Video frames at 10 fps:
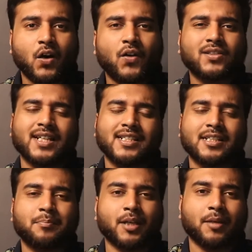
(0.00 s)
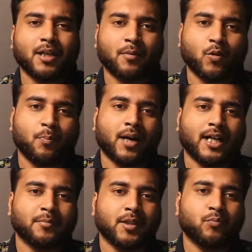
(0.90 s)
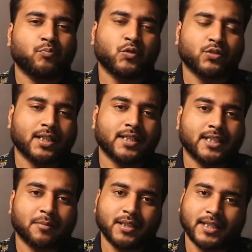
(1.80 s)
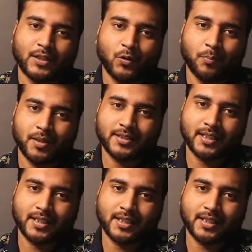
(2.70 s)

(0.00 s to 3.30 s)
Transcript: और शायद से मे भी आपको बाद में दूसरे रीजन में देखने को मिल